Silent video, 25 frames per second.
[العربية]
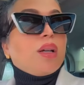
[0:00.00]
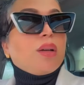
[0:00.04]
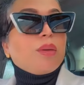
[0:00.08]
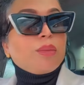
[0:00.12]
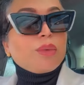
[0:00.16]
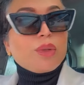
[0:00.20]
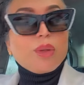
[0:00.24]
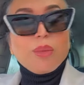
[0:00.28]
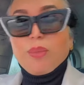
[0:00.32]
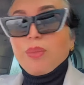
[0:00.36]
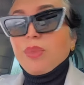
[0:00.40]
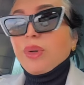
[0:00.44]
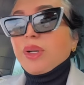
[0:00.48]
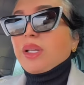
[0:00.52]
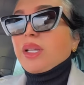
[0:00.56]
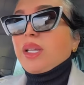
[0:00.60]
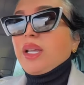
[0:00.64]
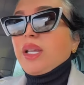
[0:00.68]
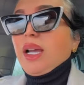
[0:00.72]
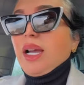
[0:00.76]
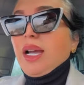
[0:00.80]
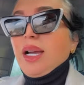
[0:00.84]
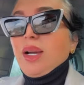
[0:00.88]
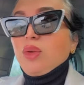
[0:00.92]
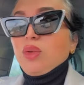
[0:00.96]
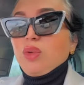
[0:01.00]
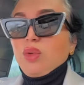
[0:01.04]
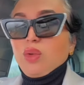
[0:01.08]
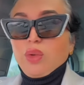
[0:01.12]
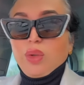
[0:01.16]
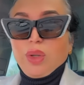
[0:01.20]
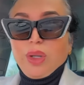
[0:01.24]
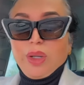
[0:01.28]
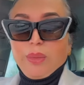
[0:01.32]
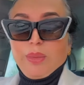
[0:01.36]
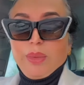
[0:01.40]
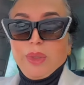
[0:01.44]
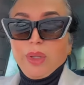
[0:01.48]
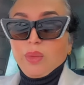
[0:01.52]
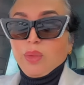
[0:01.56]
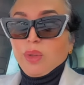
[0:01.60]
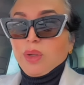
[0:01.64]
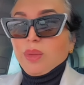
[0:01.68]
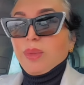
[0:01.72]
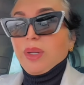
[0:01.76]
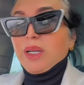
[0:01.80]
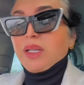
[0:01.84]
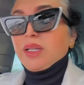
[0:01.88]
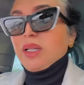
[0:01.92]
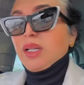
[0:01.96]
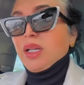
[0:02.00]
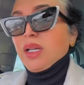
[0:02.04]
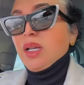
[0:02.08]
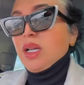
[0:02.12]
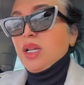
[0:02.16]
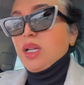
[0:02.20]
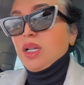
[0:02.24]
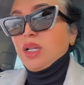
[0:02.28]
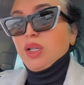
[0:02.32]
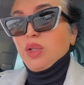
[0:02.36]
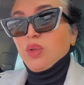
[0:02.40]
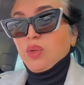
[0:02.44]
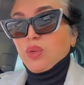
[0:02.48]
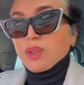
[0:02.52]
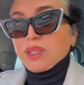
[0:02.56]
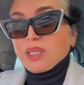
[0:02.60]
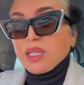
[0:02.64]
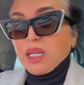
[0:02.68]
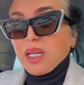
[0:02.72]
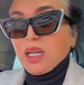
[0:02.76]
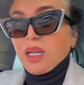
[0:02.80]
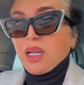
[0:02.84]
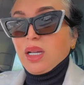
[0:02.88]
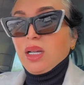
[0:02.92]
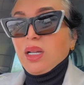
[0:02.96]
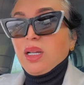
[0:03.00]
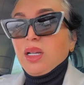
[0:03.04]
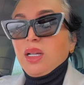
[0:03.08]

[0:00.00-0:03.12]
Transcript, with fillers: مدبر كيحاولوا يبليوه بهذا الوسخ